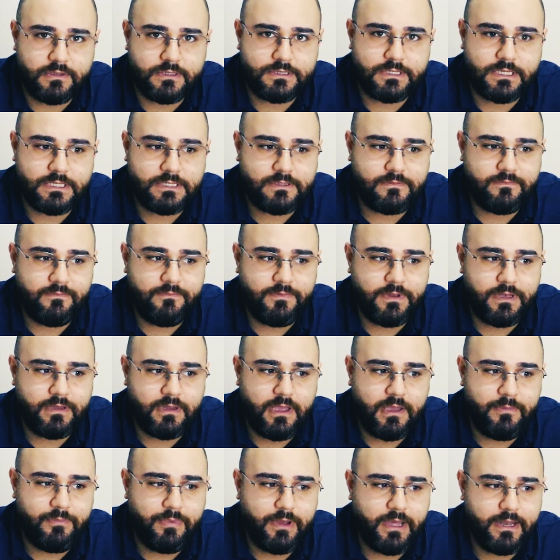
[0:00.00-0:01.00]
Das heißt, wenn
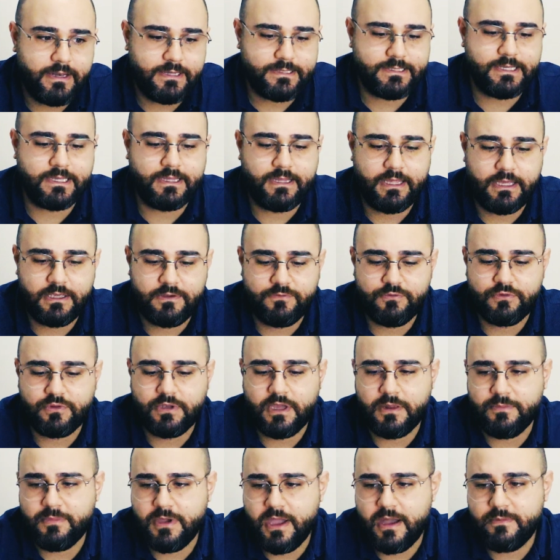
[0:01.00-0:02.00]
ein Partner sagt, hey, ich würde
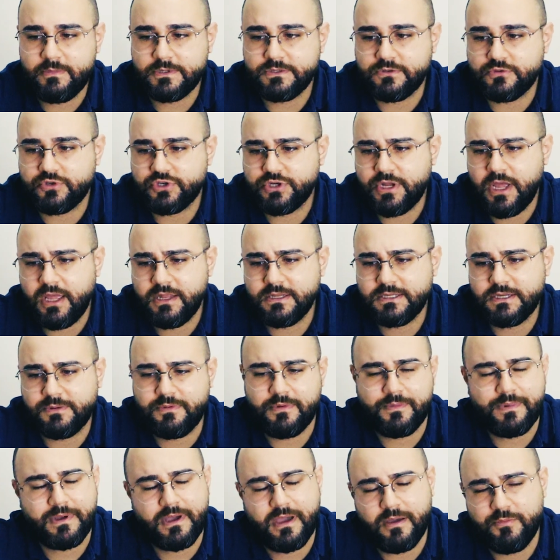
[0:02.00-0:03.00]
gerne bei Amazon starten, ich
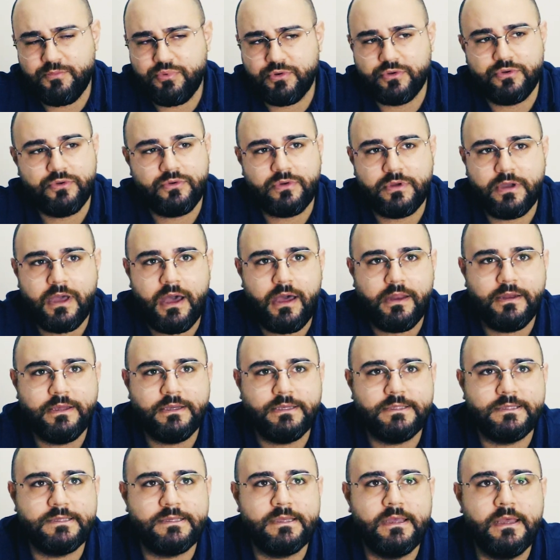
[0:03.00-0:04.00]
habe aber kein Produkt, gar
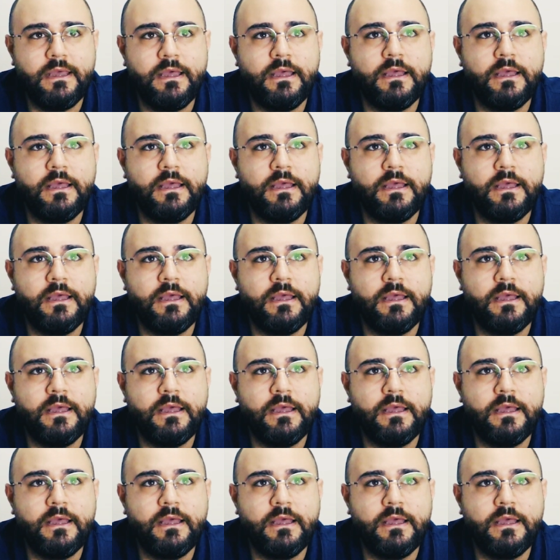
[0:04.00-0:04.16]
nichts,